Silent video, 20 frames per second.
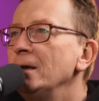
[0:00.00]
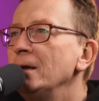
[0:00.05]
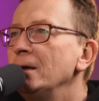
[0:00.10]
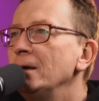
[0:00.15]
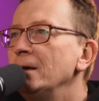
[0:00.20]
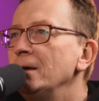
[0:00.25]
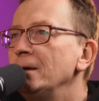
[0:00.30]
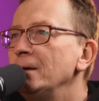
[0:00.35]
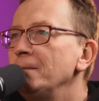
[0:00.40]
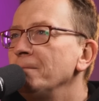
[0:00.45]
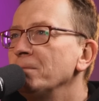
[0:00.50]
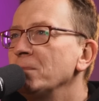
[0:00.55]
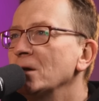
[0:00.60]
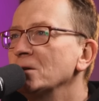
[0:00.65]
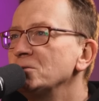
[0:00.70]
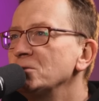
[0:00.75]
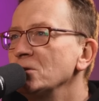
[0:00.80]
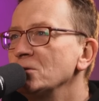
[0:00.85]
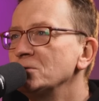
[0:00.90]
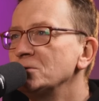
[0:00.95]
e,
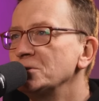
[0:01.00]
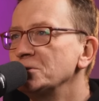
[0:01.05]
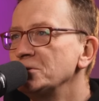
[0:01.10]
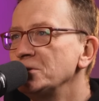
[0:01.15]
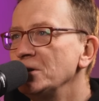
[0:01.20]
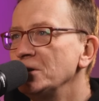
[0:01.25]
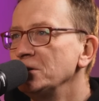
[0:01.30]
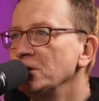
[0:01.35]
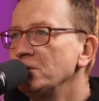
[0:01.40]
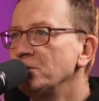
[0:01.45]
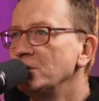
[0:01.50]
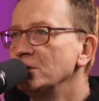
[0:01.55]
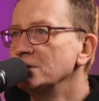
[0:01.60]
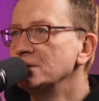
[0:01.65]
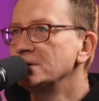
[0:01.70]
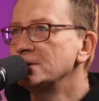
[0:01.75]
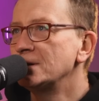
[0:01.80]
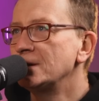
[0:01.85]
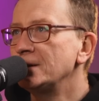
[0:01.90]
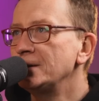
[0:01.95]
tak żyją chrześcijanie w
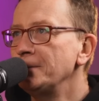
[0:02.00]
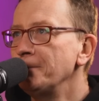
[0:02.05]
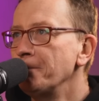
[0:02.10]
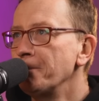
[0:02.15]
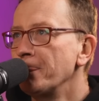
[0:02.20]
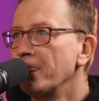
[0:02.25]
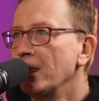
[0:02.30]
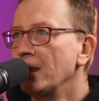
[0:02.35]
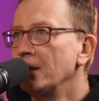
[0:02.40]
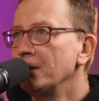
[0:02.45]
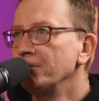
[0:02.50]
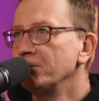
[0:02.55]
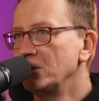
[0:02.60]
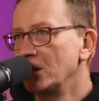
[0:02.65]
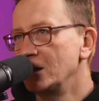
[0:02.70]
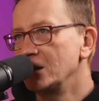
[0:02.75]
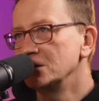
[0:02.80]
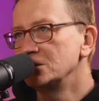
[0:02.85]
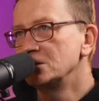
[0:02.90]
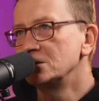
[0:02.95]
Polsce, teraz